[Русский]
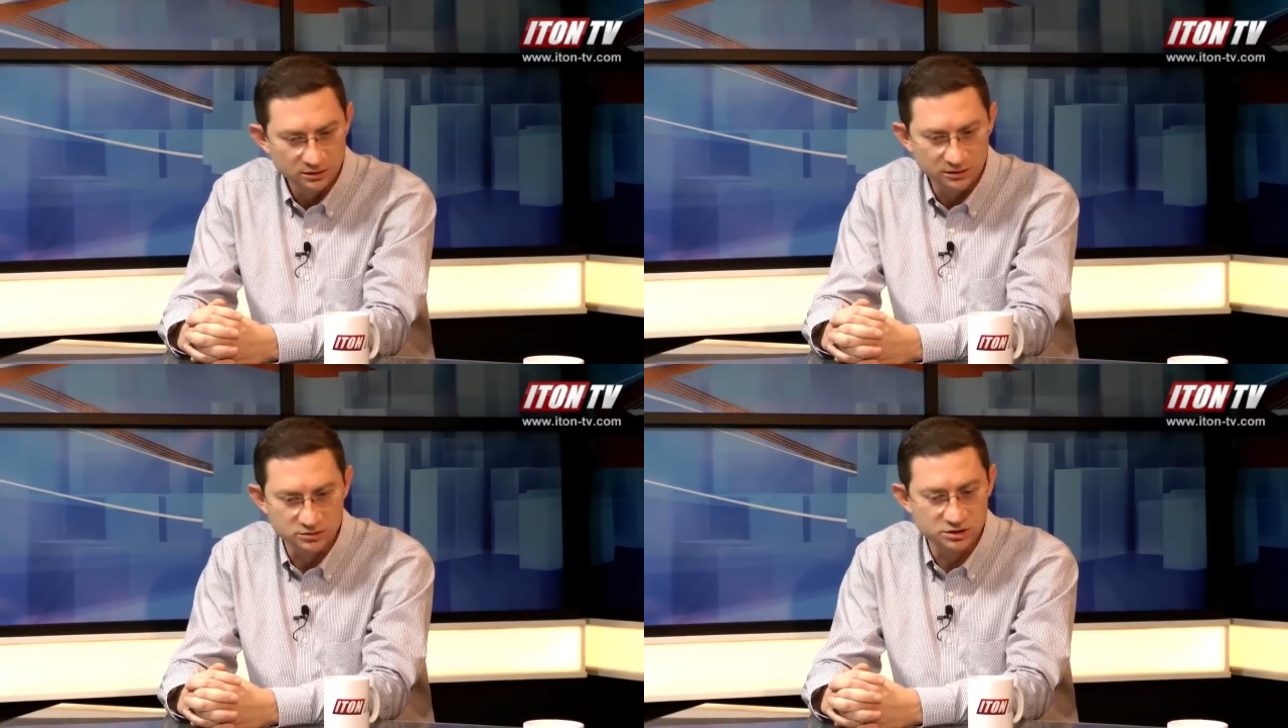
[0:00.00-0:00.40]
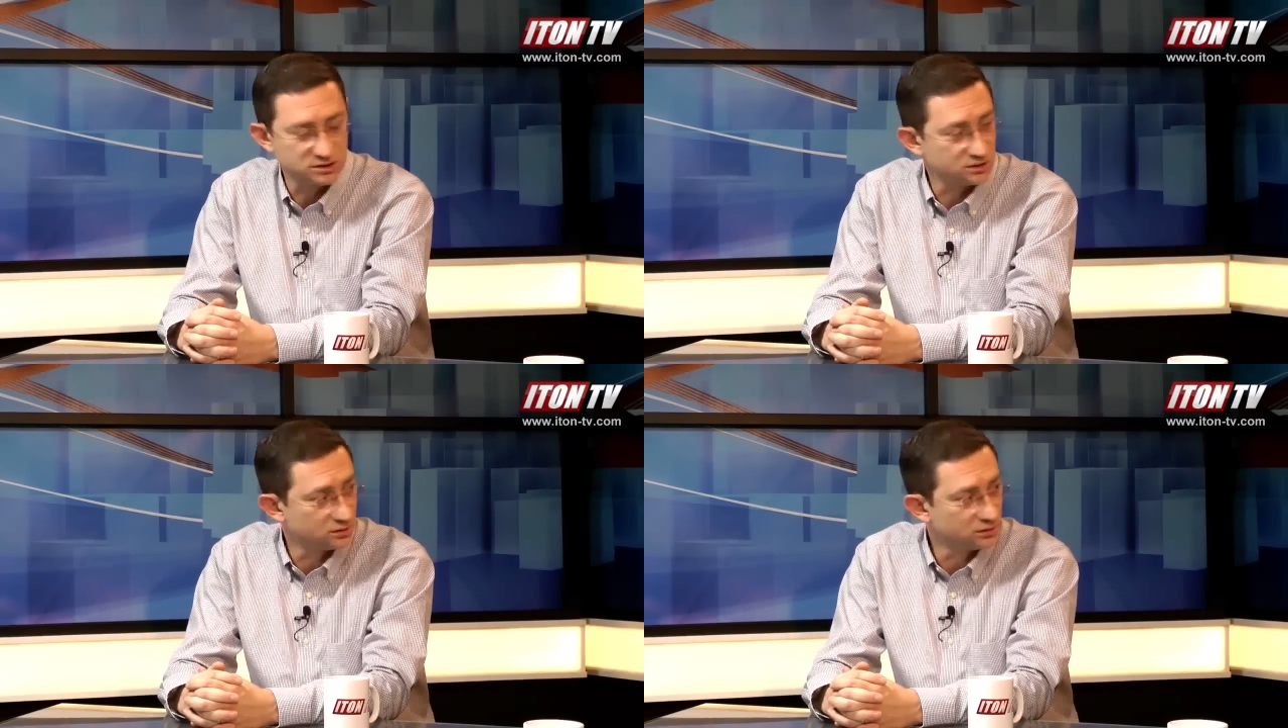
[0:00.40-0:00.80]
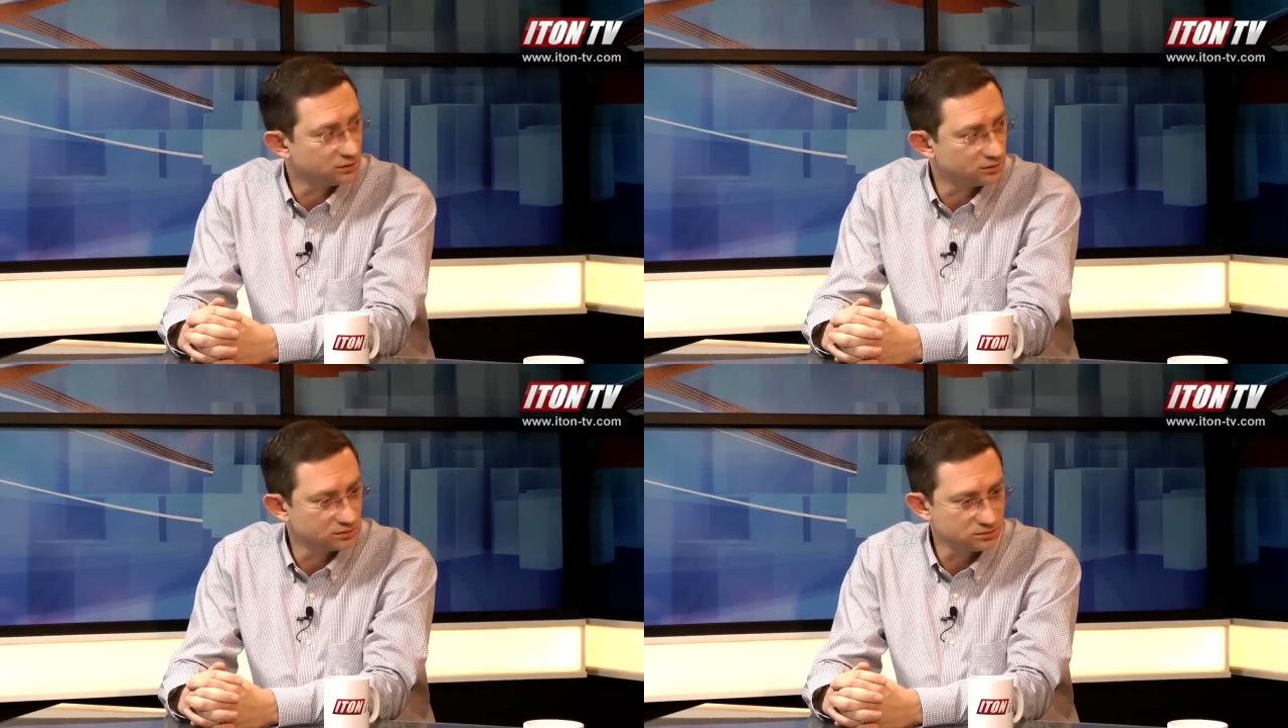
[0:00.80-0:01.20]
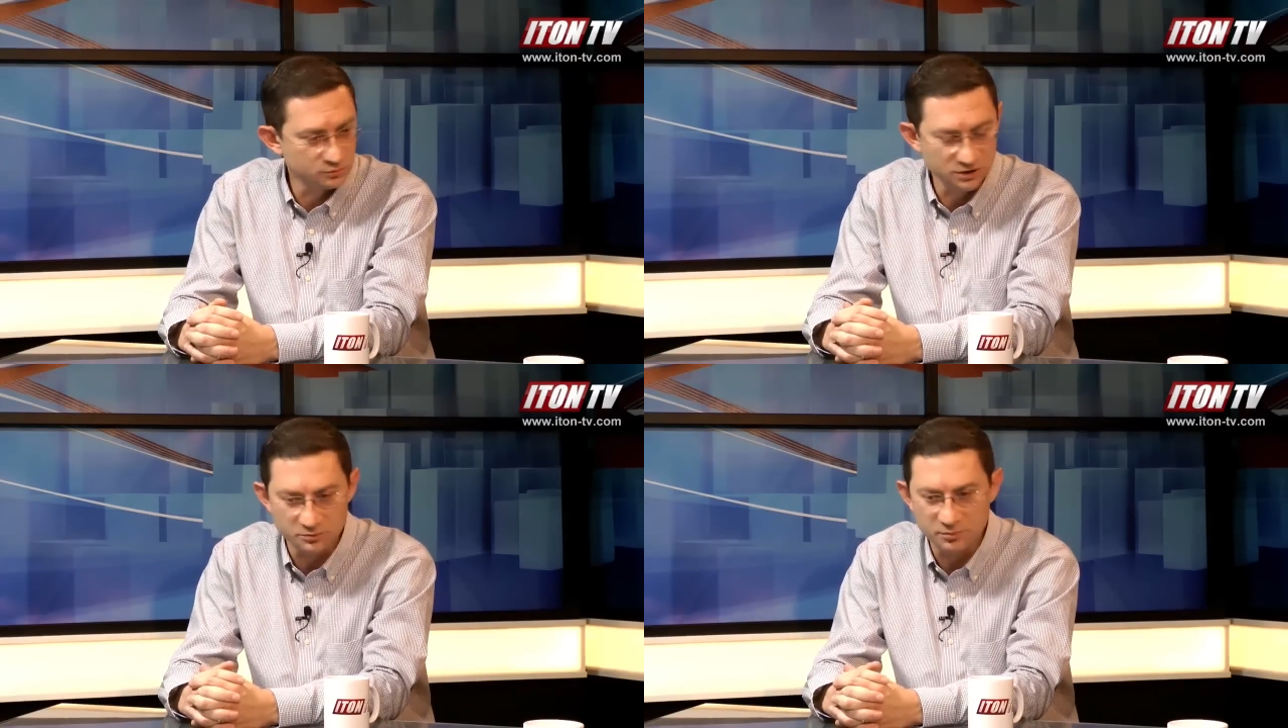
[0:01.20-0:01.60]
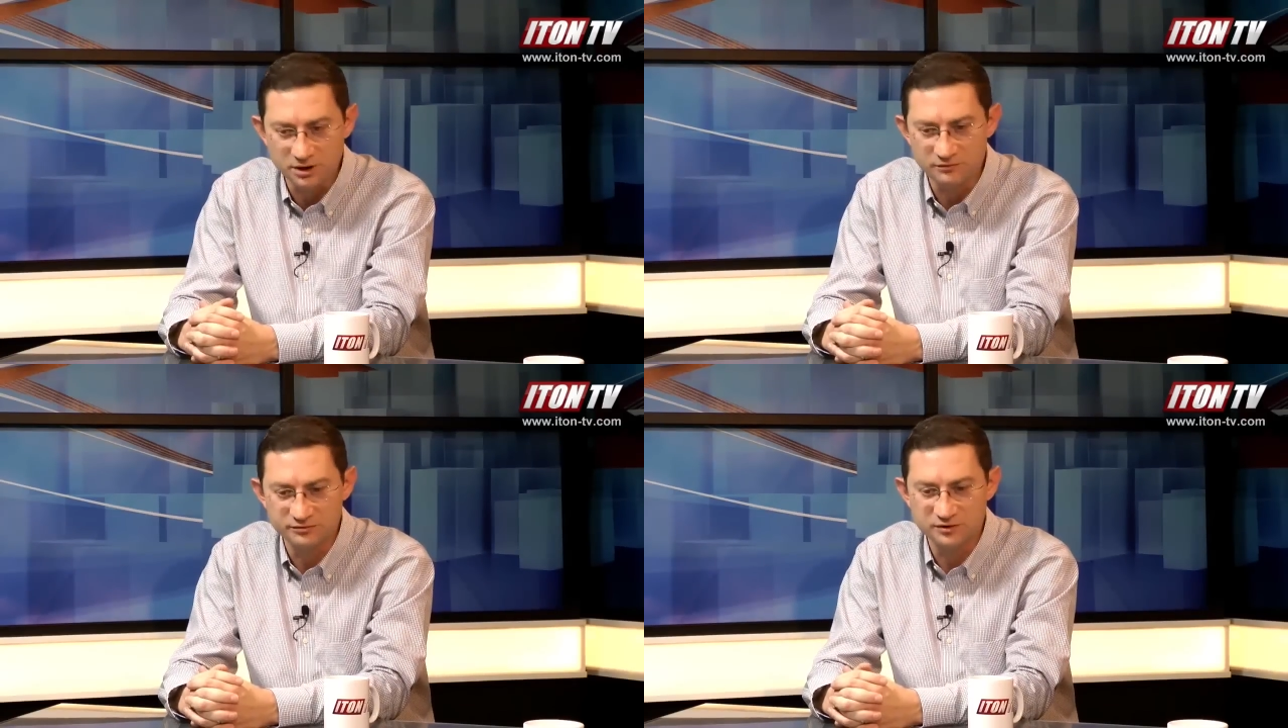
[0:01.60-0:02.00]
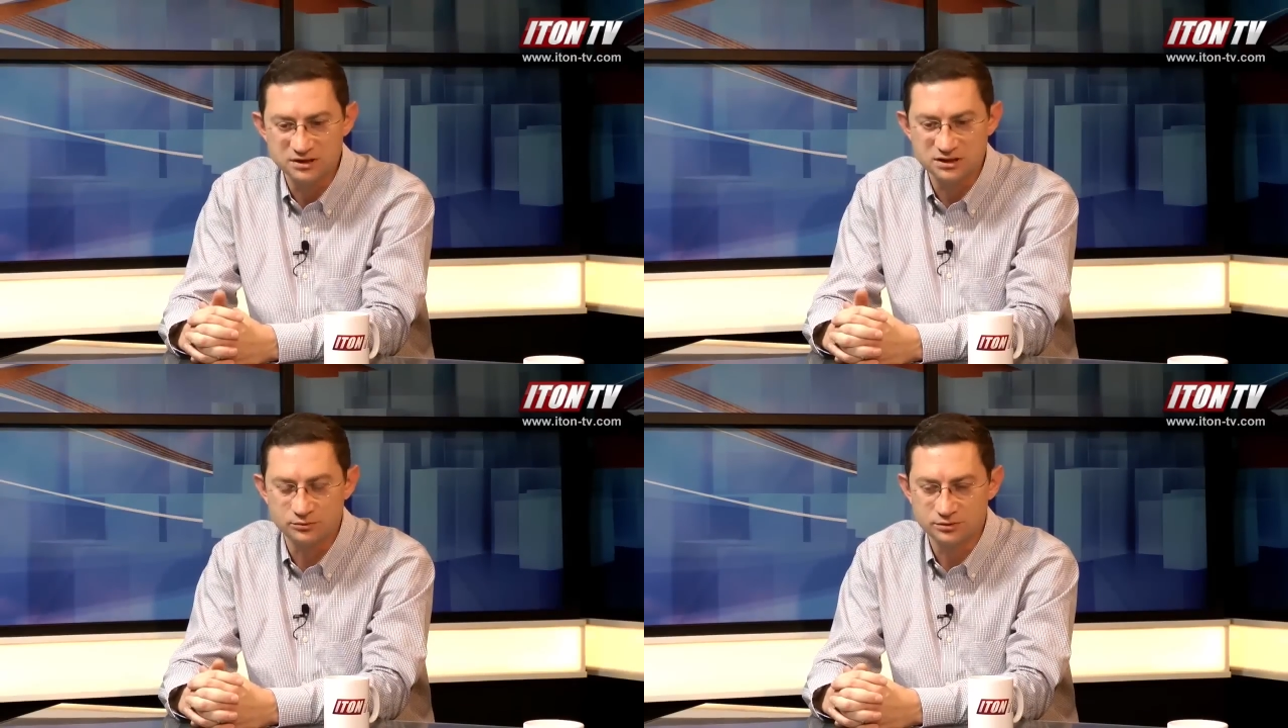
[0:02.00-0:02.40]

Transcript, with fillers: Надо честно смотреть правде в глаза.